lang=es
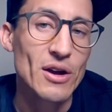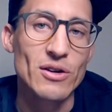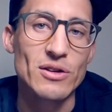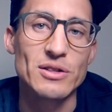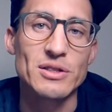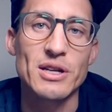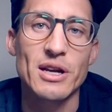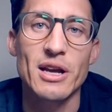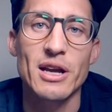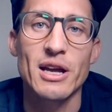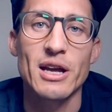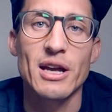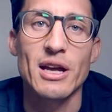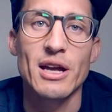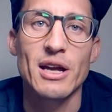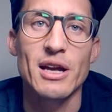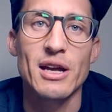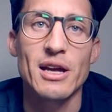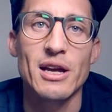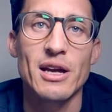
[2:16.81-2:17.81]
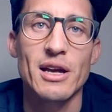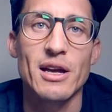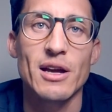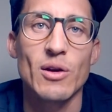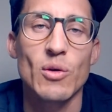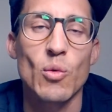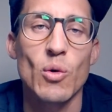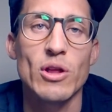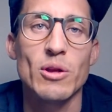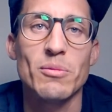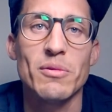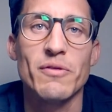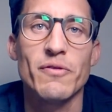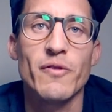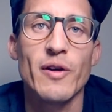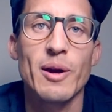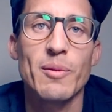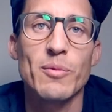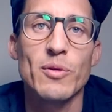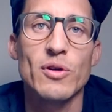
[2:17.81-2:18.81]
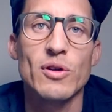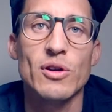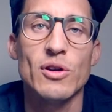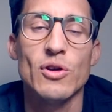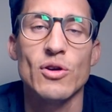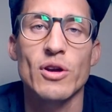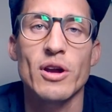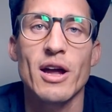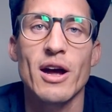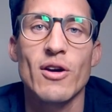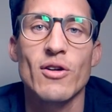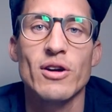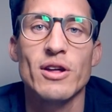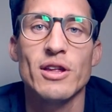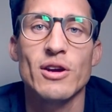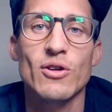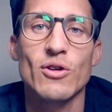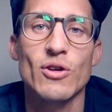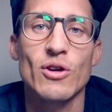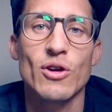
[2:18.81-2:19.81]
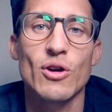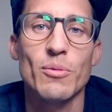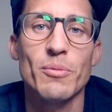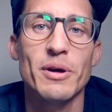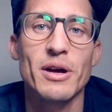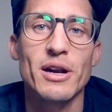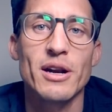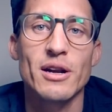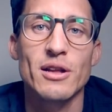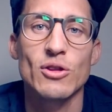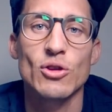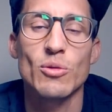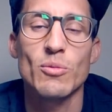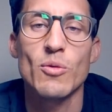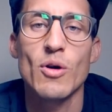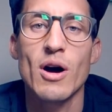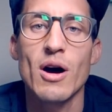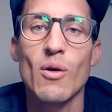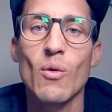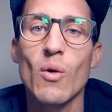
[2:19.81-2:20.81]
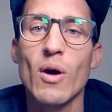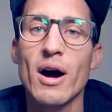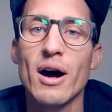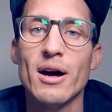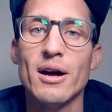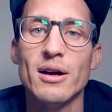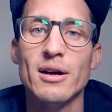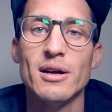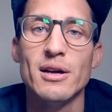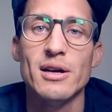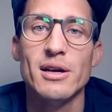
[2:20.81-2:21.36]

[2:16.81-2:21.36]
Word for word: o sea que cuando me enfermo lo que hago es dejo de comer, tomo agua,